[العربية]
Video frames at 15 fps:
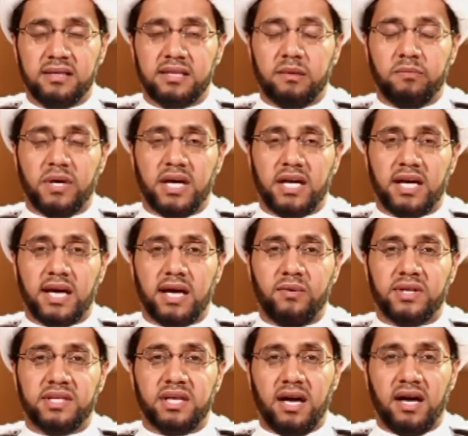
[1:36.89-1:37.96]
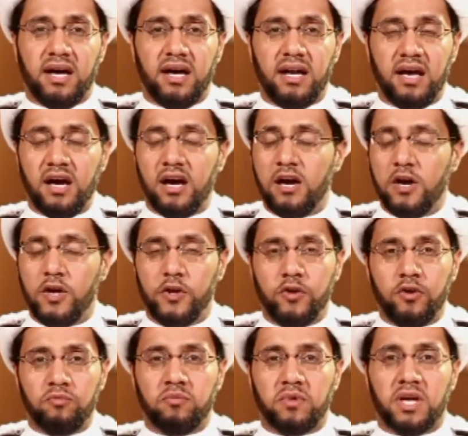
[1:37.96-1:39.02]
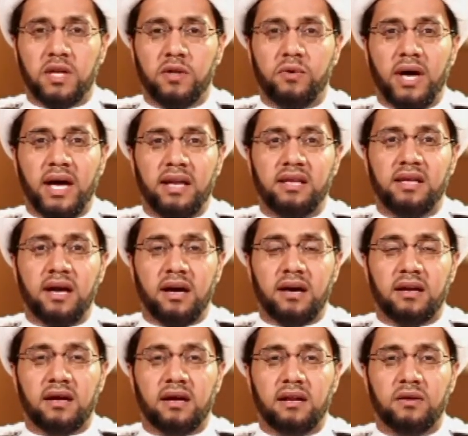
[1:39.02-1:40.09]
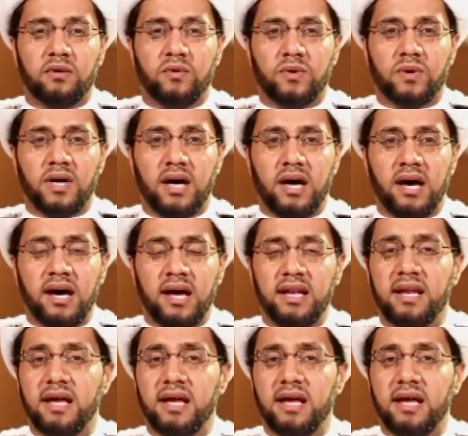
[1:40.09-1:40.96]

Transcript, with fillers: تبارك وتعالى يمكن ان يقرا القران